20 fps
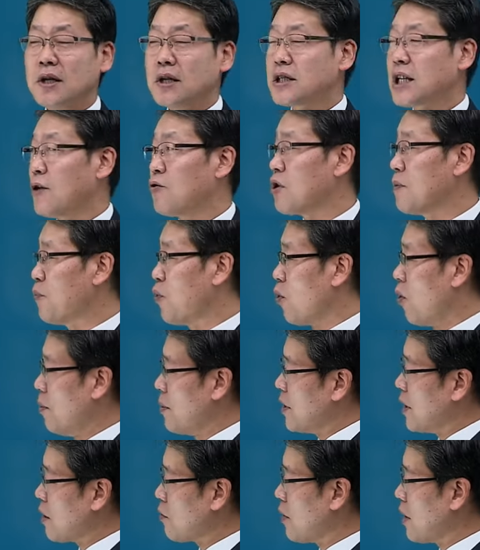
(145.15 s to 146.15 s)
자, 우리
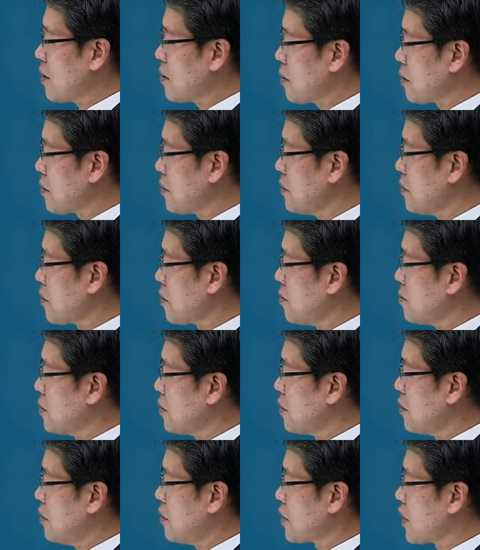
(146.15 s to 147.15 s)
보험이라고 하는 것은
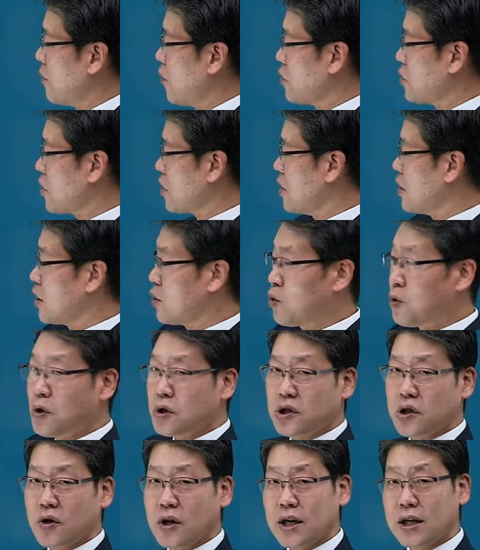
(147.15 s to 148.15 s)
여러분들 기본적인
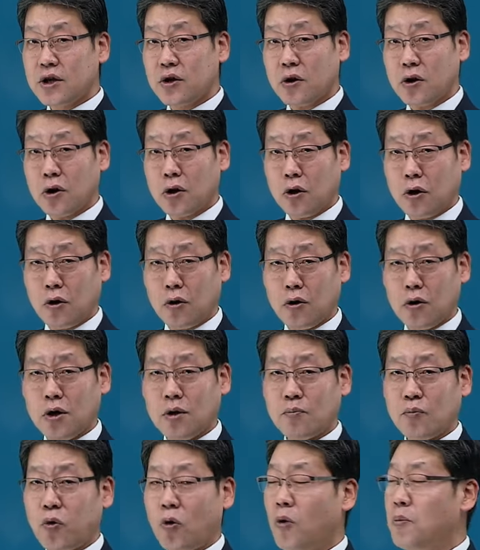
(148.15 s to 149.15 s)
이론을 떠나서
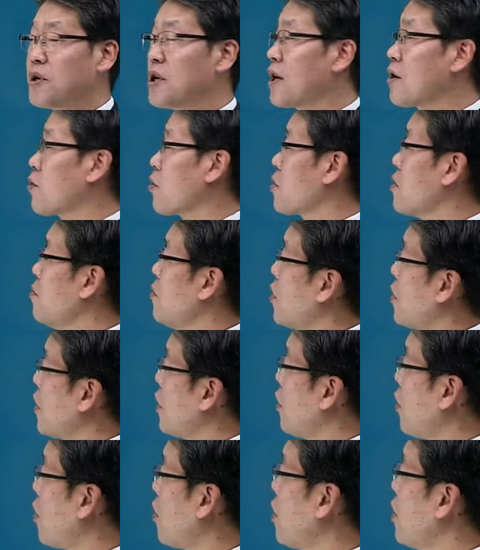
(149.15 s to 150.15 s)
보험이라는 것은
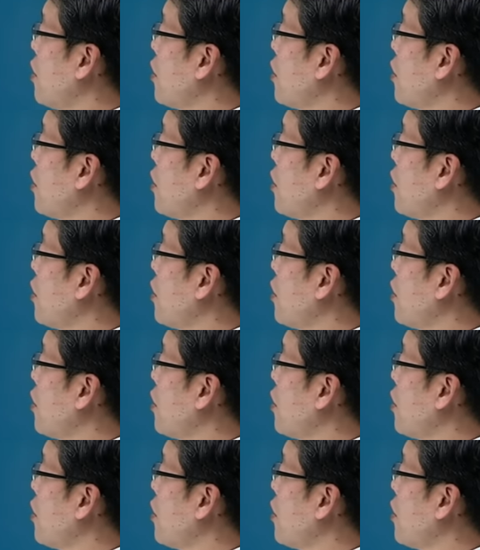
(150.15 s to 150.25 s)
뭐예요?